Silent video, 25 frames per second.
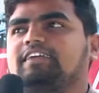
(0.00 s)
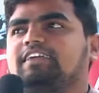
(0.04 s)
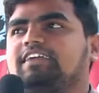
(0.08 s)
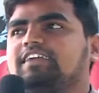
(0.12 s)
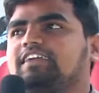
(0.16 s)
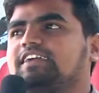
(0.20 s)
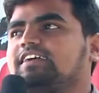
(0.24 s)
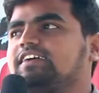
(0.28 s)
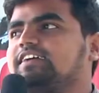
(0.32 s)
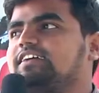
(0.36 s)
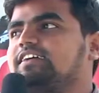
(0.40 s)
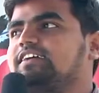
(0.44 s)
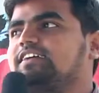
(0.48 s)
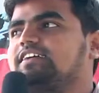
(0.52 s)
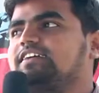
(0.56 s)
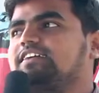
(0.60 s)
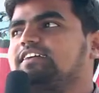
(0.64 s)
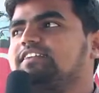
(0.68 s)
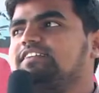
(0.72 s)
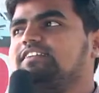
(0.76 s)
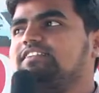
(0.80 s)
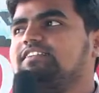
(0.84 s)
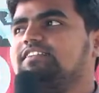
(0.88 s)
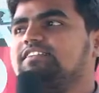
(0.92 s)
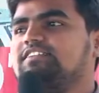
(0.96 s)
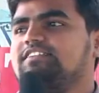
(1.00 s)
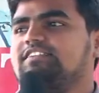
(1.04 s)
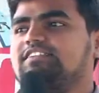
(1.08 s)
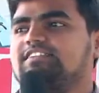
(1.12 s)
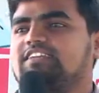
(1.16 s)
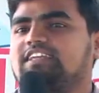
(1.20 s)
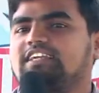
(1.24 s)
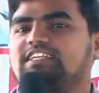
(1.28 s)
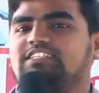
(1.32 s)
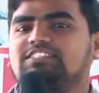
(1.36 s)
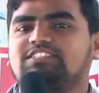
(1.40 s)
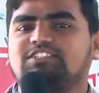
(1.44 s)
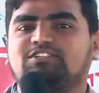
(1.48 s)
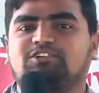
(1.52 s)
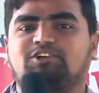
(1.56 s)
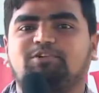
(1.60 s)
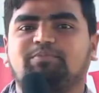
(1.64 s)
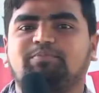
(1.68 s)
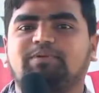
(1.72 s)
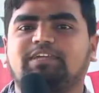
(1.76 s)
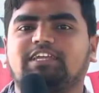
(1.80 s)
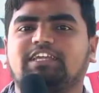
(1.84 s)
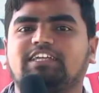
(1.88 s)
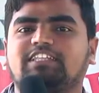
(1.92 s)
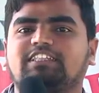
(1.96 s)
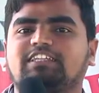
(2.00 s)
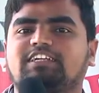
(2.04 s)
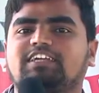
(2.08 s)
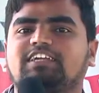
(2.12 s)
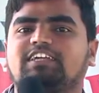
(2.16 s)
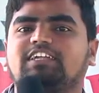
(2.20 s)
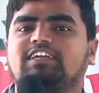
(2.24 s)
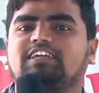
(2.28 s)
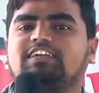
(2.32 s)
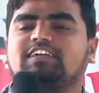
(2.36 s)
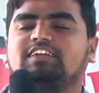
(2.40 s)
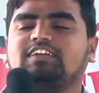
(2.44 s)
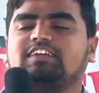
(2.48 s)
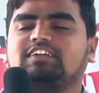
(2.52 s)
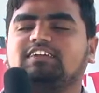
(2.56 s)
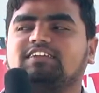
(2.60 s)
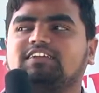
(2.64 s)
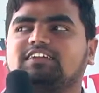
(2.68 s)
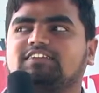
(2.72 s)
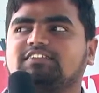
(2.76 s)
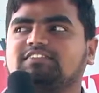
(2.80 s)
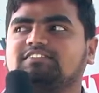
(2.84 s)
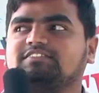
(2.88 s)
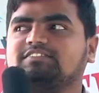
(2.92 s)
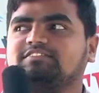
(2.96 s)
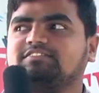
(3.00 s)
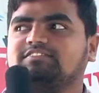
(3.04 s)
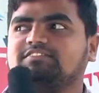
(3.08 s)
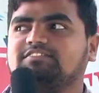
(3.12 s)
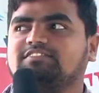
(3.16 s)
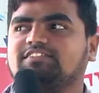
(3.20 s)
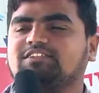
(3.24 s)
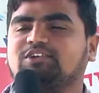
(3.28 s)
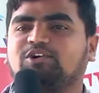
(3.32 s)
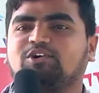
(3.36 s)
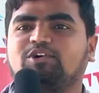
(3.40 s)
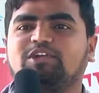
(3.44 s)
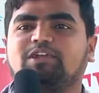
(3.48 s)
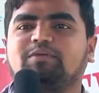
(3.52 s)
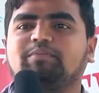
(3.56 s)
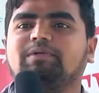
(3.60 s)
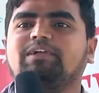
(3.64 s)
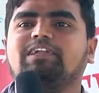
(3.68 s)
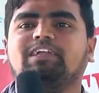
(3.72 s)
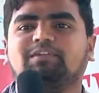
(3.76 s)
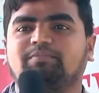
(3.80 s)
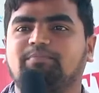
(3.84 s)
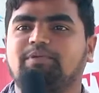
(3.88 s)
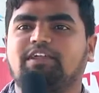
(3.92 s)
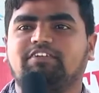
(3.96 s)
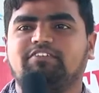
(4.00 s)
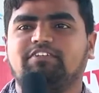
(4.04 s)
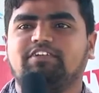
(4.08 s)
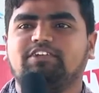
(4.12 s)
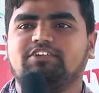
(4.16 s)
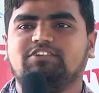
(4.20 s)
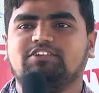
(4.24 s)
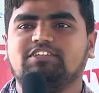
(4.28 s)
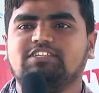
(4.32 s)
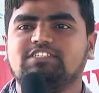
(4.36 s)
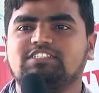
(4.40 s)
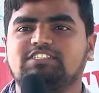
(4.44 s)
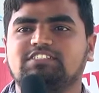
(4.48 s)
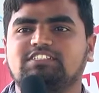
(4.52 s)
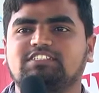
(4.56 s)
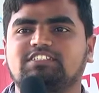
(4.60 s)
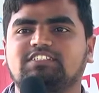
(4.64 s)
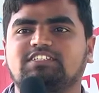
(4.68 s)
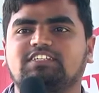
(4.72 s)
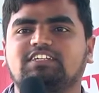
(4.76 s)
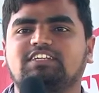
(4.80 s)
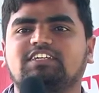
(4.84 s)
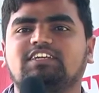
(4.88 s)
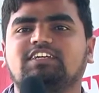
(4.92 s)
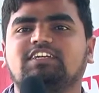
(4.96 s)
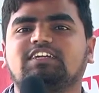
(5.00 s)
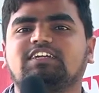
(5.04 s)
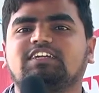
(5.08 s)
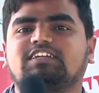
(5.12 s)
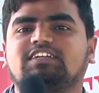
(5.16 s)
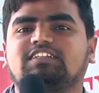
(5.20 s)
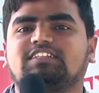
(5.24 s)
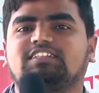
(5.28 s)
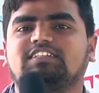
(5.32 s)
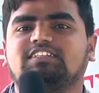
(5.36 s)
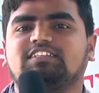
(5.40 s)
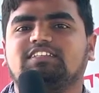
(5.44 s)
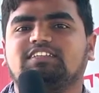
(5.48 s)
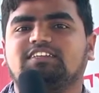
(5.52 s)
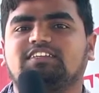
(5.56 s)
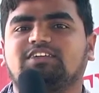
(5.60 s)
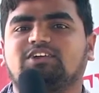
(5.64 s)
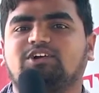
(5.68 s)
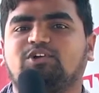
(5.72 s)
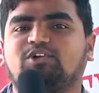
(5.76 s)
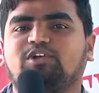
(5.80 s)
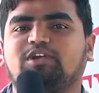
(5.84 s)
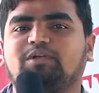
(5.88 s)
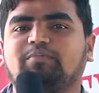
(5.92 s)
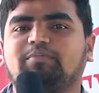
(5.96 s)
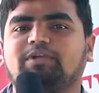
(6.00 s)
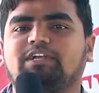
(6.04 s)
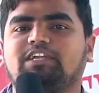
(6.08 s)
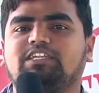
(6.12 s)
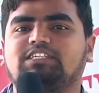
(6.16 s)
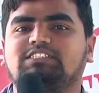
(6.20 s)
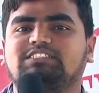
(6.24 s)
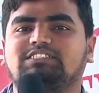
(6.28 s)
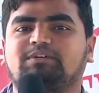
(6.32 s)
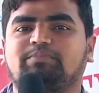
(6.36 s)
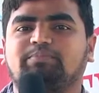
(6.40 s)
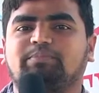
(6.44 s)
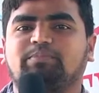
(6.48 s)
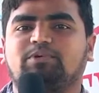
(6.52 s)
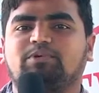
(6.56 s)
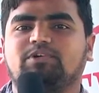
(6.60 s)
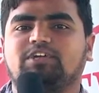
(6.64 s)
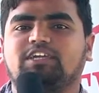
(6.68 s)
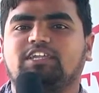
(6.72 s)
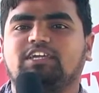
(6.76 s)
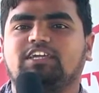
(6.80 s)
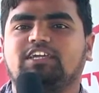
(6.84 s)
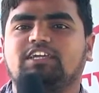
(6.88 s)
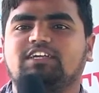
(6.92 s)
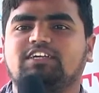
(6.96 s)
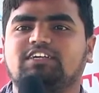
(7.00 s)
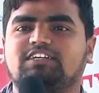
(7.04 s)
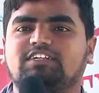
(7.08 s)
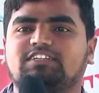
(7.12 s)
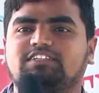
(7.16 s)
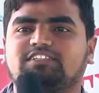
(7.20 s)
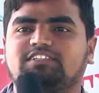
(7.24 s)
ఇంకా నెక్స్ట్ టాపిక్ ఏంటంటే గవర్నమెంట్ అండ్ ప్రైవేట్ గురించి అయితే గవర్నమెంట్ ఈ సపోర్టింగ్